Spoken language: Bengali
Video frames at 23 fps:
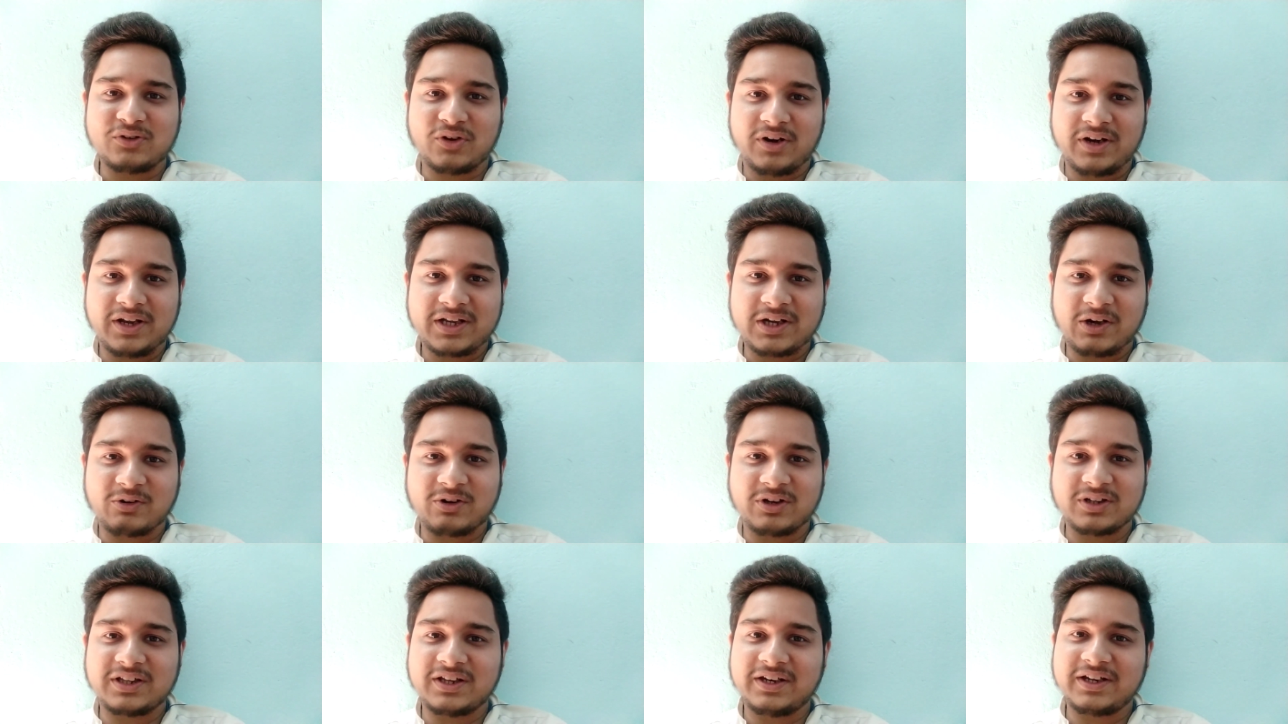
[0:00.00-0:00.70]
জনি
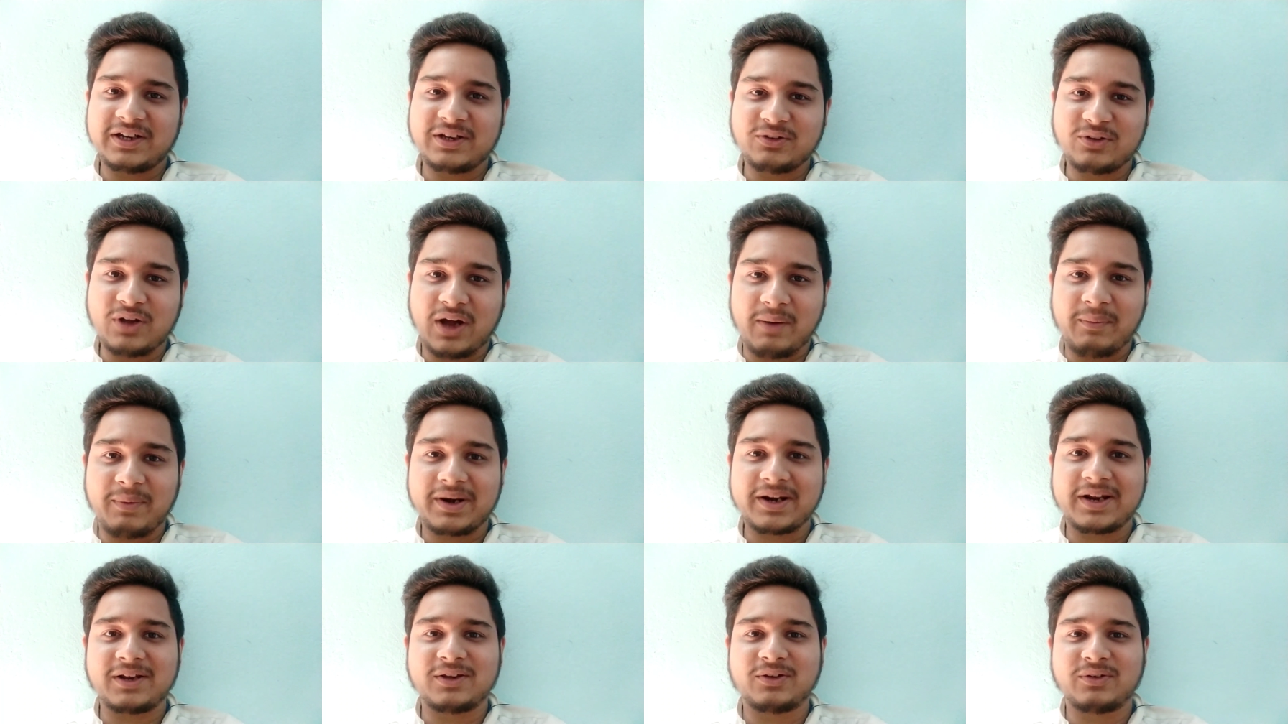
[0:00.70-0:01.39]
কাউকে তিনি কিন্তু
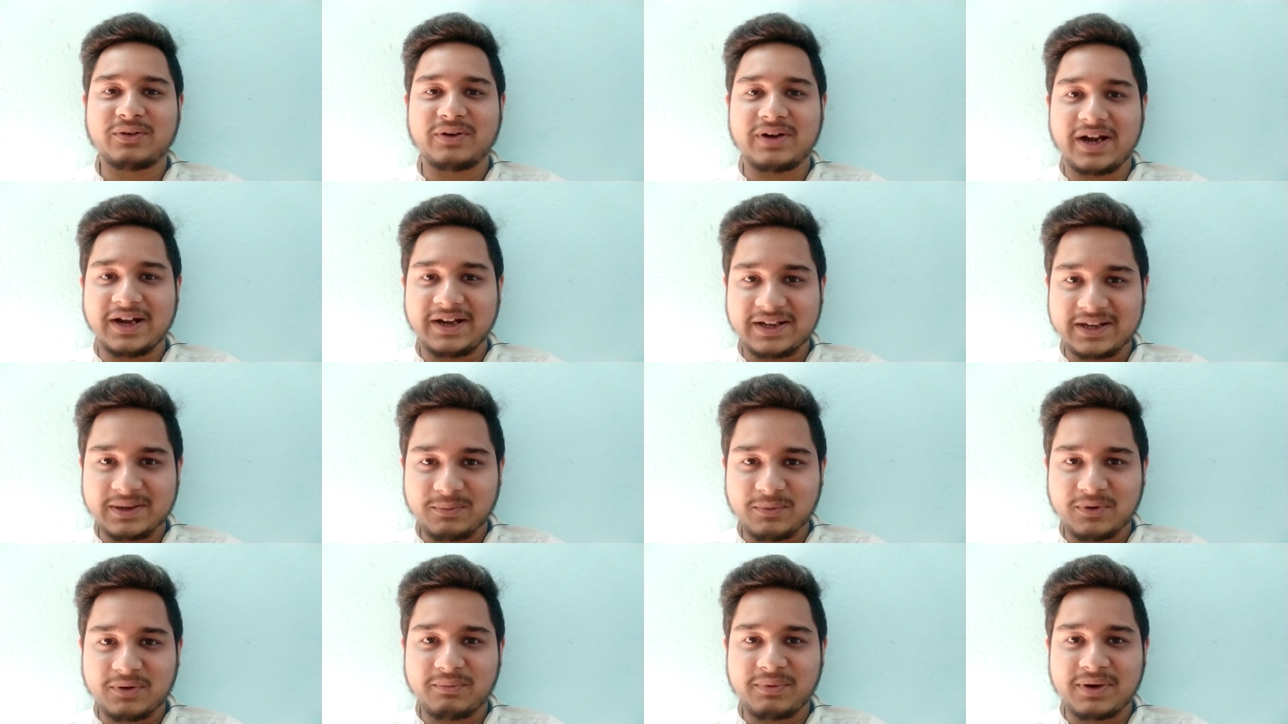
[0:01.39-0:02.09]
আবার কিন্তু
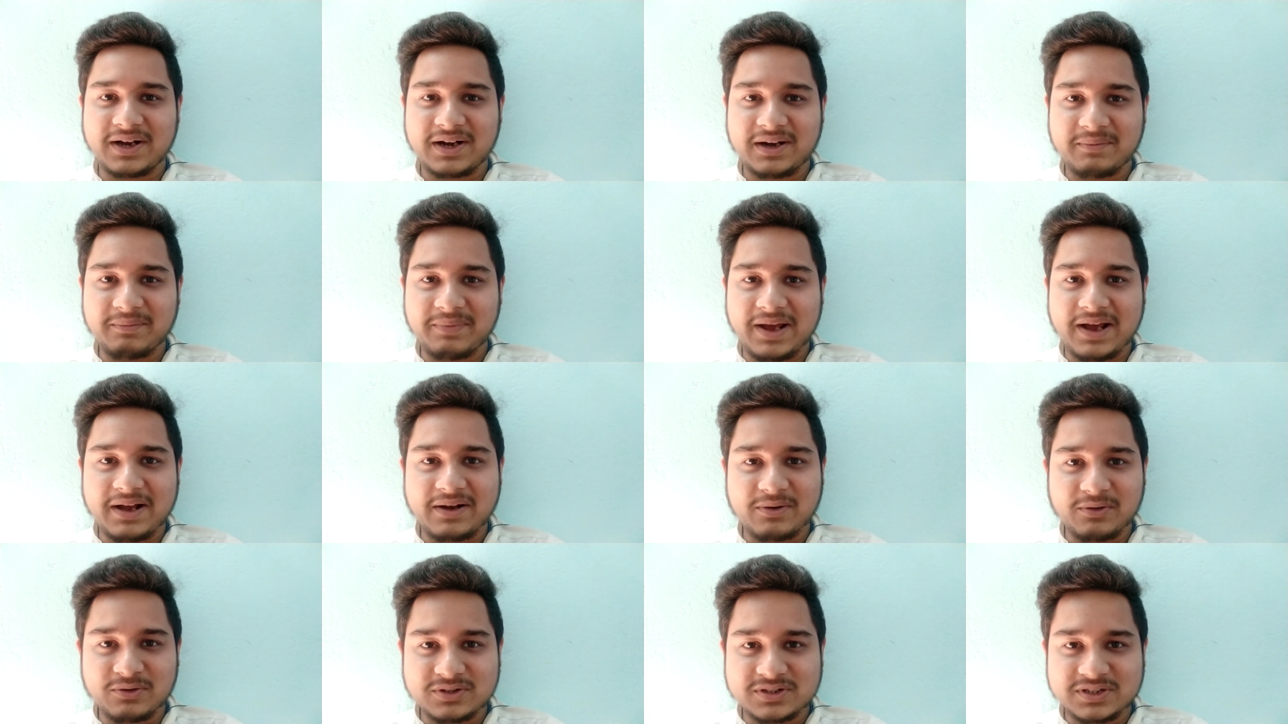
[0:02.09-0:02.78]
এটিকে মোহনবাগানে
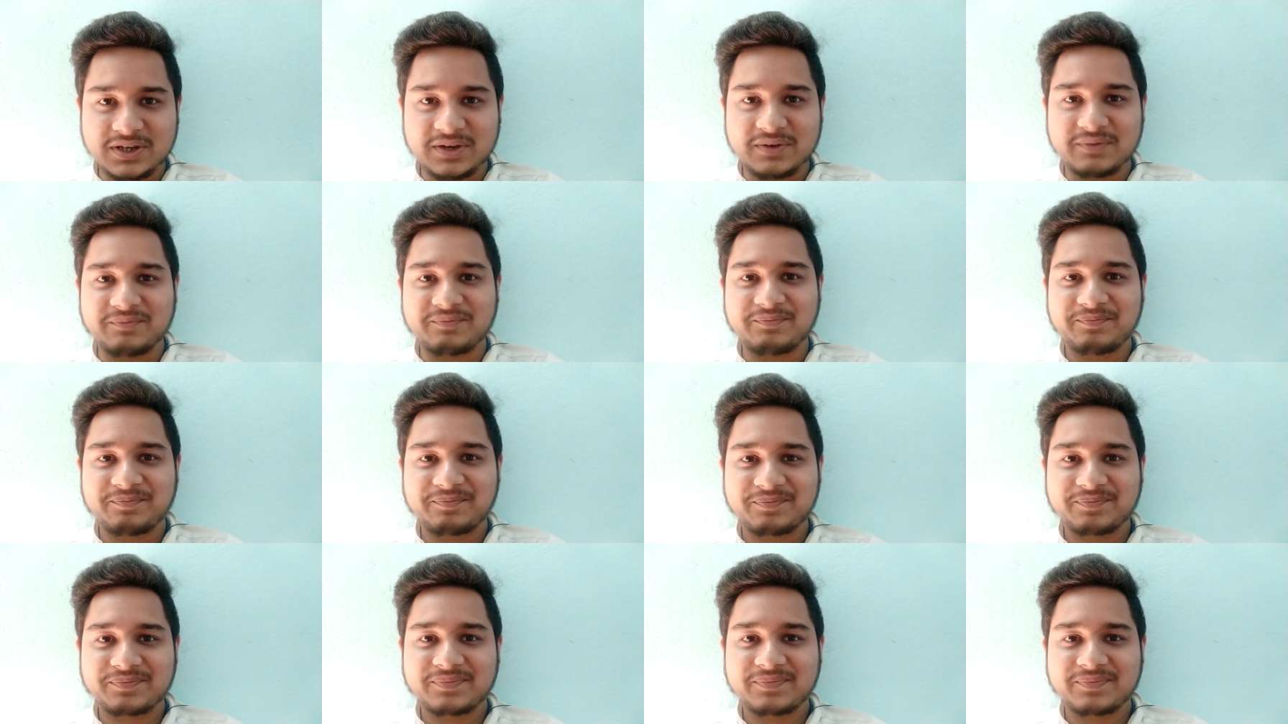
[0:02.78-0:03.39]
ব্যাক করছেন